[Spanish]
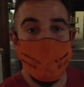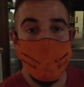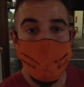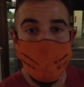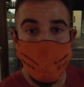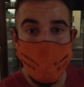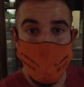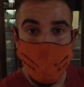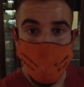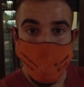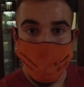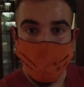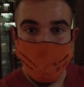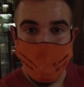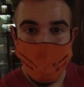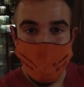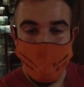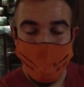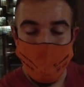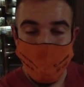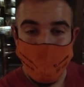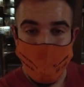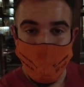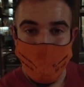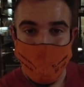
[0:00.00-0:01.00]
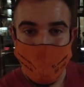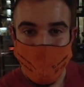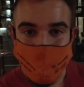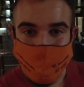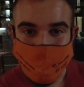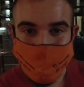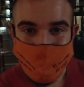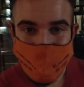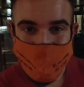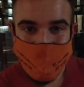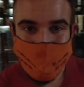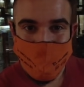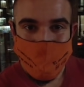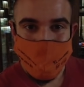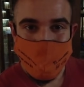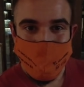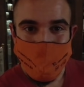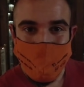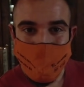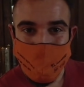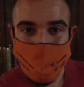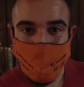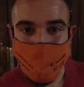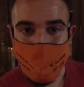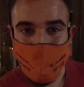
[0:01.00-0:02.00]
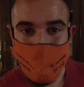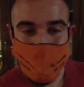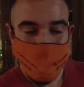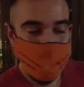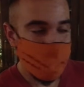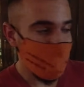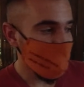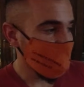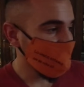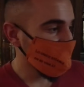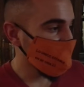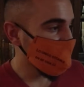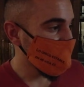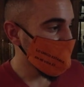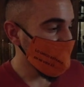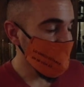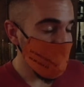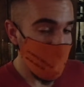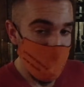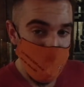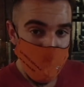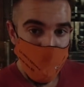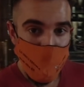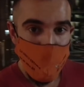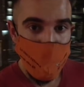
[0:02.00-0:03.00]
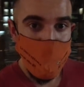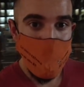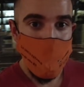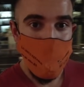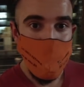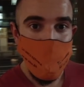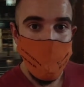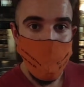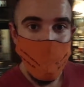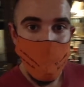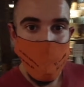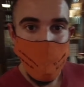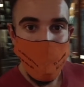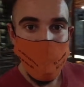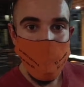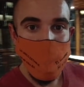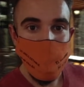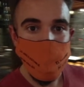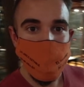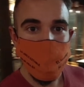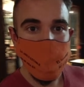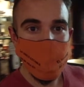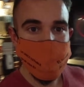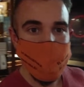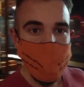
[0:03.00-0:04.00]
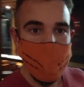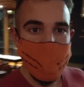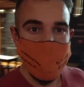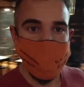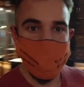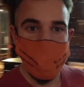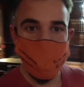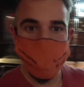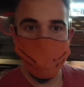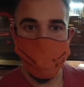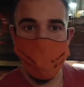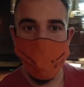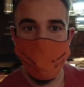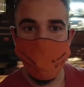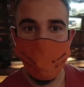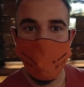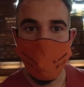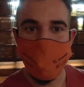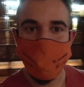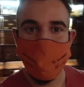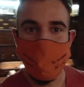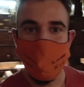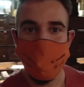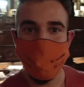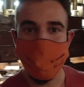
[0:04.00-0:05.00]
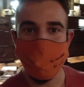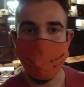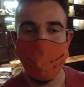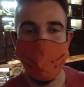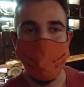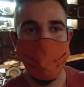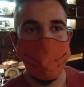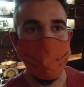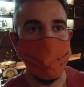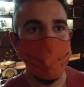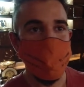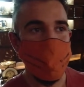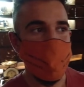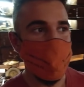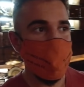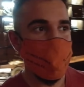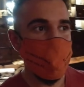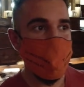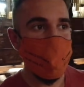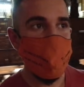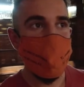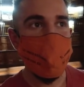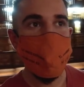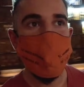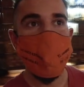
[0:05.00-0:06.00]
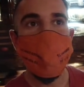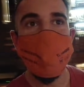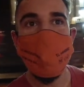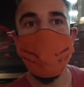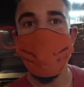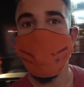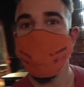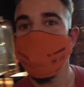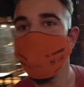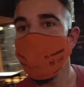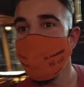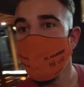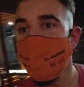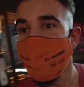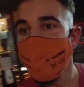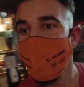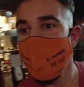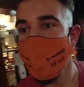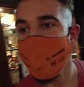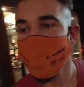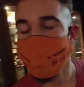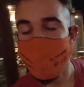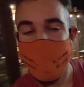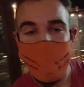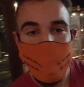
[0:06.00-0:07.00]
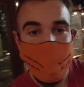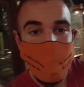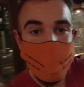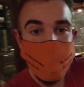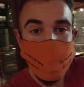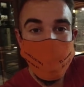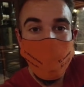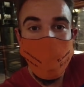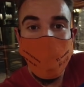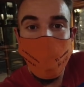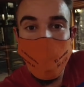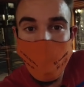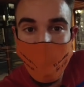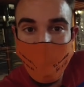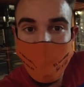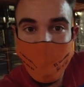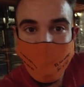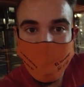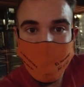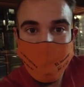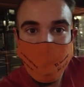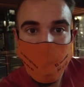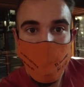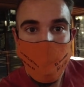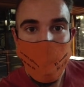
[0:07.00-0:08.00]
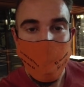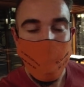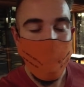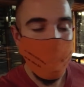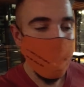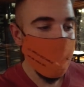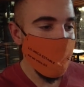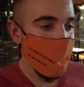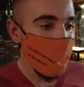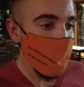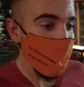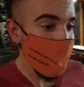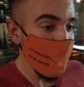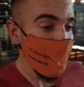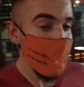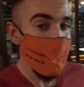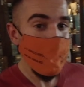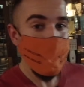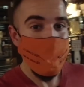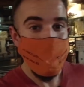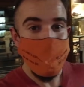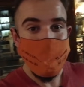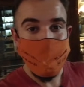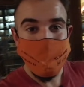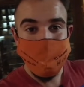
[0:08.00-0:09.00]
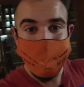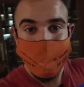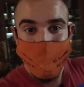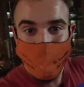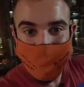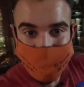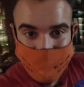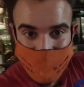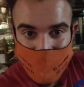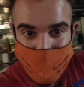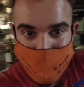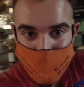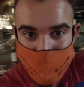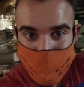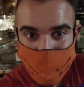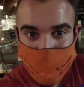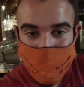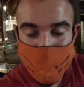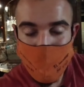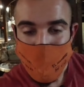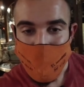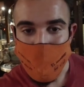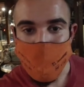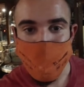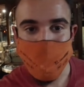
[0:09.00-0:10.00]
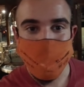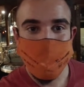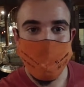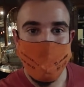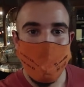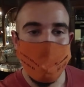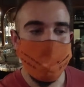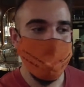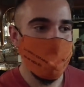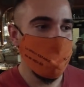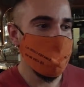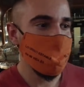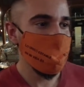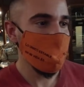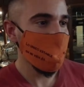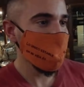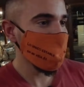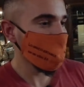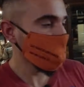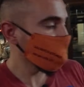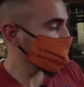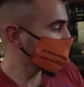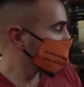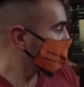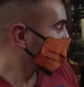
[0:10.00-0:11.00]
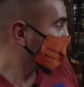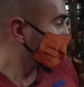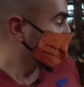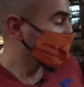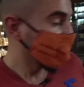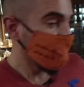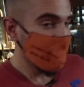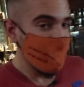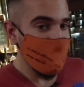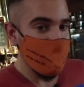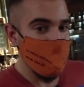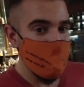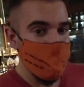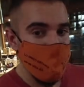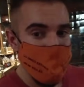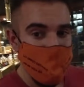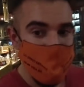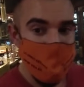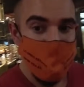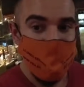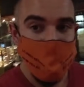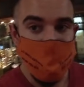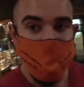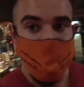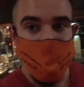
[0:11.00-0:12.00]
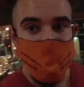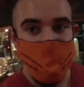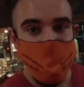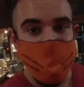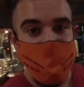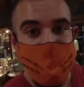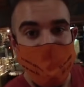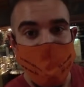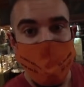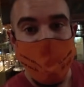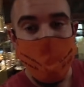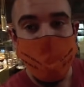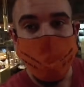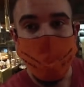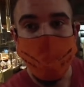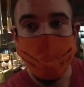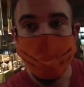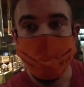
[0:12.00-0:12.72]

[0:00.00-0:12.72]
Me encuentro aquí en la entrada de la ferretería y ojo, ojo, o sea, es que es una ferretería total, ¿eh? Por aquí las paredes con lo que era antiguamente y si entramos vamos a la trastienda y bueno, aparece un